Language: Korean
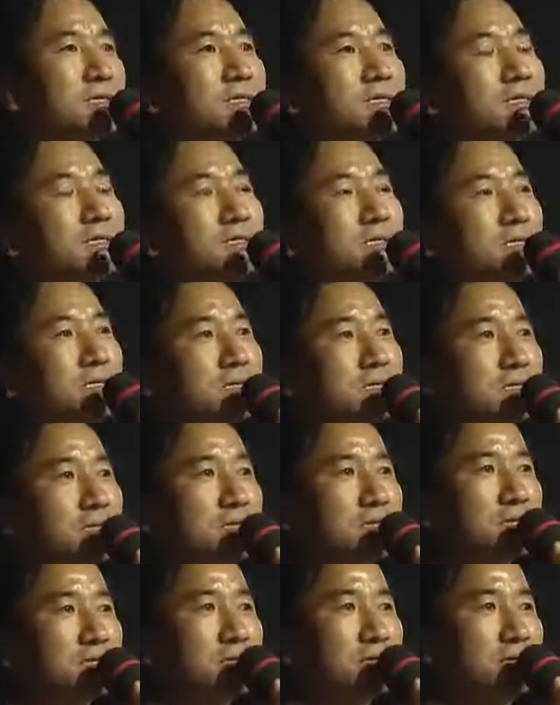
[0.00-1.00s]
그,
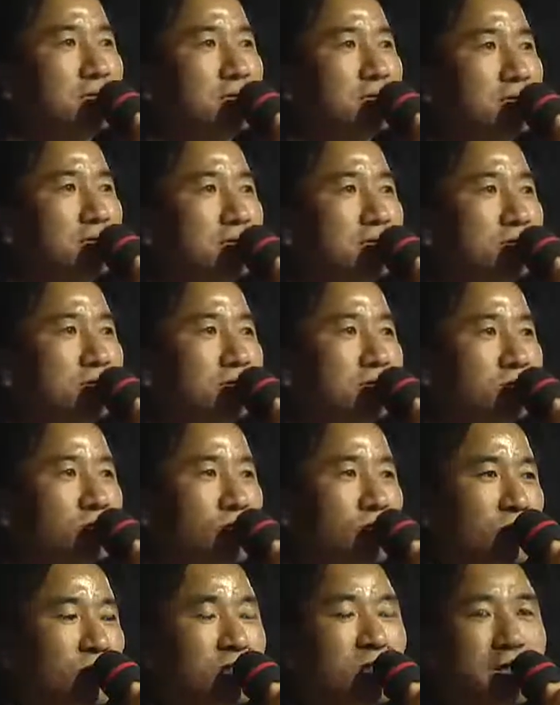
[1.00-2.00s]
어,
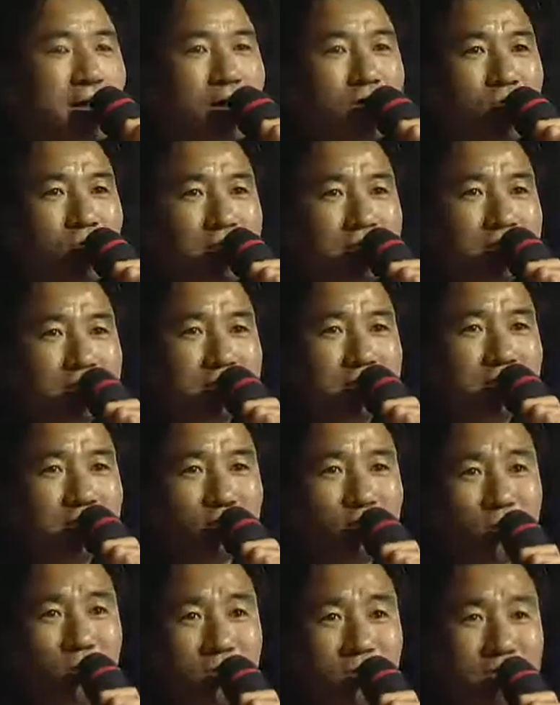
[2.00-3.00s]
쪽 일을 해오면서
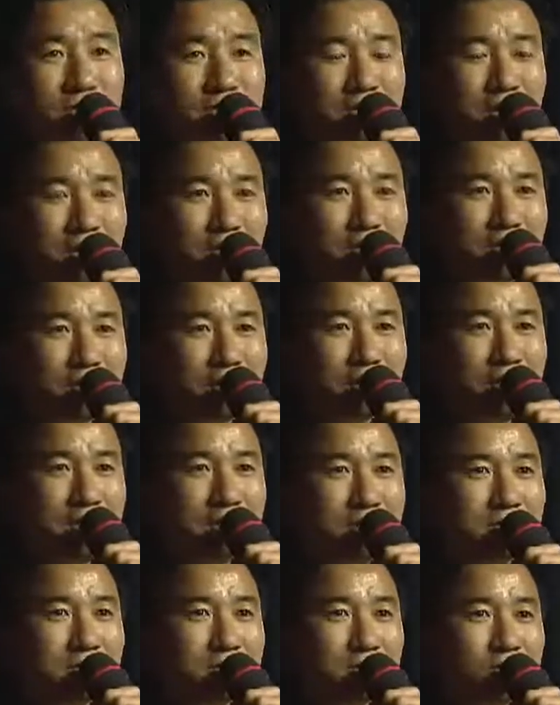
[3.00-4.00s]
곧 이제 창업을 할
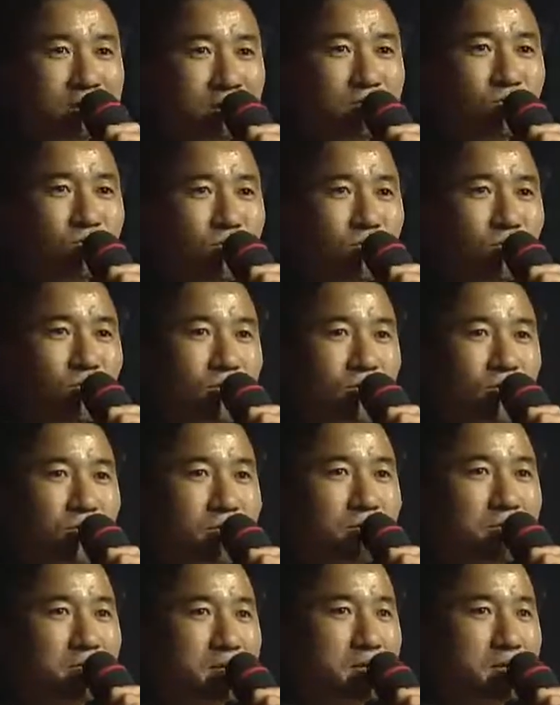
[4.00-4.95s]
예정으로 가지고 있고요.